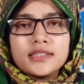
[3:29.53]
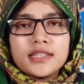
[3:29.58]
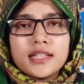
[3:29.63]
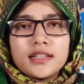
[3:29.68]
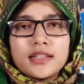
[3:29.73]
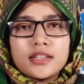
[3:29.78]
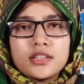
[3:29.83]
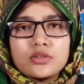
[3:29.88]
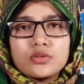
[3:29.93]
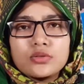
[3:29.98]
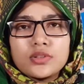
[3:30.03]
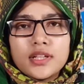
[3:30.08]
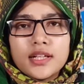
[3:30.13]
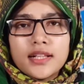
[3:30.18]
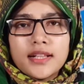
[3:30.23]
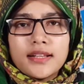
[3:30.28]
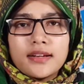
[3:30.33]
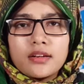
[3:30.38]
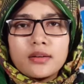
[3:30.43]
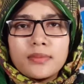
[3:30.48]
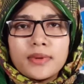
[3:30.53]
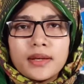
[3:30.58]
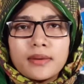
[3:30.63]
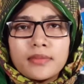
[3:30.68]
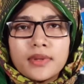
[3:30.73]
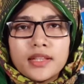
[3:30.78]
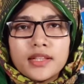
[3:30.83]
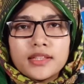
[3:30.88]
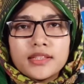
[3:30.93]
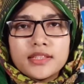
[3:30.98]
জানতে চোখ রাখতে হবে
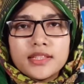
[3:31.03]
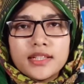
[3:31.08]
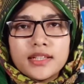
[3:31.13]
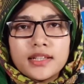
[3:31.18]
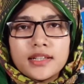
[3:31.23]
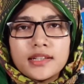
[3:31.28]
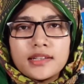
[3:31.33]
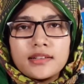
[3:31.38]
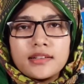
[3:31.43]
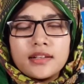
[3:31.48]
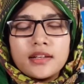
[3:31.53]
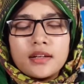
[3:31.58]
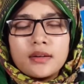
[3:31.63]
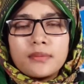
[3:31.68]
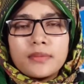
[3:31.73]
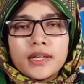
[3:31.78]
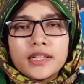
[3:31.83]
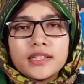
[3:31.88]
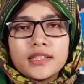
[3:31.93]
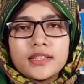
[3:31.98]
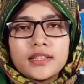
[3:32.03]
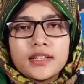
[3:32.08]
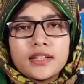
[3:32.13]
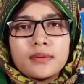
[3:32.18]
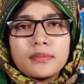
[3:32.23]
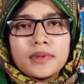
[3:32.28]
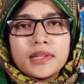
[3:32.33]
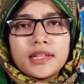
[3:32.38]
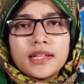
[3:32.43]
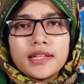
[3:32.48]
আমাদের চ্যানেলে পাশে
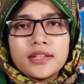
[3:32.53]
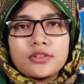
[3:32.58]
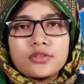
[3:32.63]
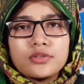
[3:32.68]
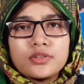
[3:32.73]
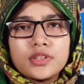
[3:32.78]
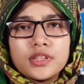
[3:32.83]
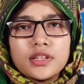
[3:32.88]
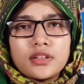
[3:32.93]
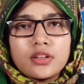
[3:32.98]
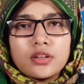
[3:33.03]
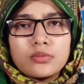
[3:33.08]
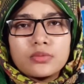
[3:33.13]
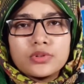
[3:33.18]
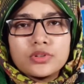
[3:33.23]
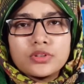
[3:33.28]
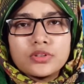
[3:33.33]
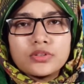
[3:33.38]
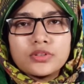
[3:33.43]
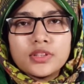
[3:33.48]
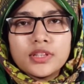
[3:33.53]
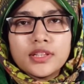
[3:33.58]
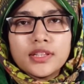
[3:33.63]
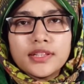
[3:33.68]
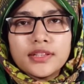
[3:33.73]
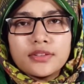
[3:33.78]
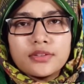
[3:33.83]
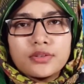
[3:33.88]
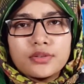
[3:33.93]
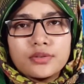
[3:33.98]
থাকা বেল আইকনটি অবশ্যই করে
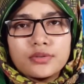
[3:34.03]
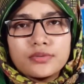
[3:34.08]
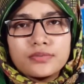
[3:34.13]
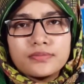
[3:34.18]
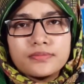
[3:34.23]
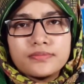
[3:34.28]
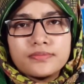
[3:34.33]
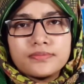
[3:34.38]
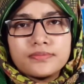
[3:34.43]
ক্লিক করুন